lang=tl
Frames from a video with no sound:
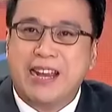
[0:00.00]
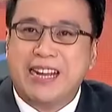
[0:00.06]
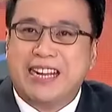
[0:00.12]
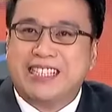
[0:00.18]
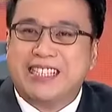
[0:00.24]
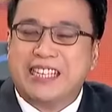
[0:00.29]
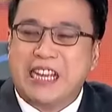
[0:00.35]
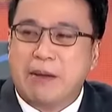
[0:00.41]
may
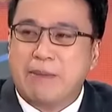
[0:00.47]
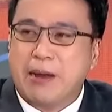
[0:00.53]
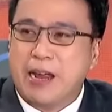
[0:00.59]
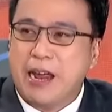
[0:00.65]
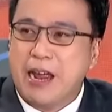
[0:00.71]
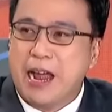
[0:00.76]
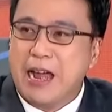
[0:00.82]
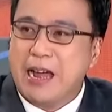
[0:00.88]

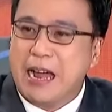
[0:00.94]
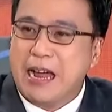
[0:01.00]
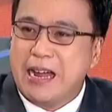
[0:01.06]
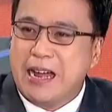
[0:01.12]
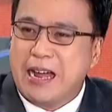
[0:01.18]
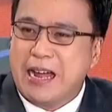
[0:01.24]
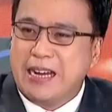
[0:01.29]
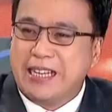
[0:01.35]
nagsasabi,
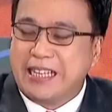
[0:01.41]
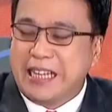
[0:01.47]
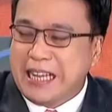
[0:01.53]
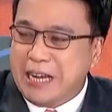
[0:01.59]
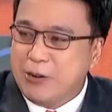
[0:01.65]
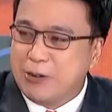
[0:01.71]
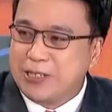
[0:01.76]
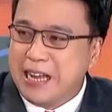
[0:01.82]
uh,
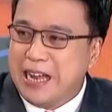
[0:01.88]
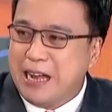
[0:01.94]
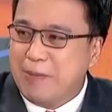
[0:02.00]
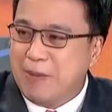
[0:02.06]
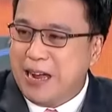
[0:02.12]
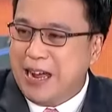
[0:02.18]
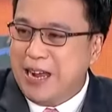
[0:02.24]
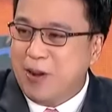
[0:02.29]
nagtatanong
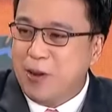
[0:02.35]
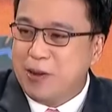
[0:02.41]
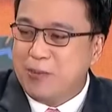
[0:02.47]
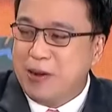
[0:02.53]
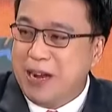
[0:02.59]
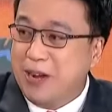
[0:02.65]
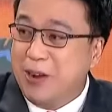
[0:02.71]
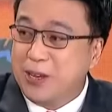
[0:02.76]
sa mga
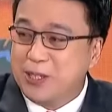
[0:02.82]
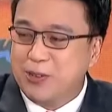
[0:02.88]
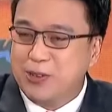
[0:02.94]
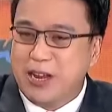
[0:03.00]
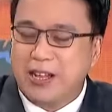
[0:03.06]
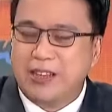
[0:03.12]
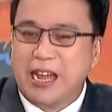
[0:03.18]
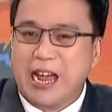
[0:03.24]
law, mga law
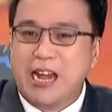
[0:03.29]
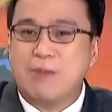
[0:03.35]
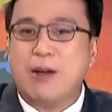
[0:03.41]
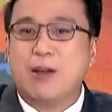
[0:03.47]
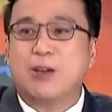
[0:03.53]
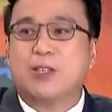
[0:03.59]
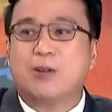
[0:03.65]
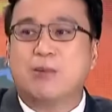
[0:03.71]
student,
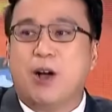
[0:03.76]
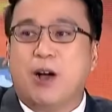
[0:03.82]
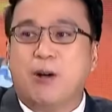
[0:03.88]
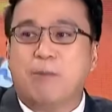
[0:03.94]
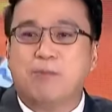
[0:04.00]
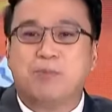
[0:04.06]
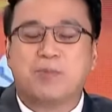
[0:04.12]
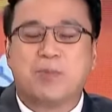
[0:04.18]
ano bang gusto mo?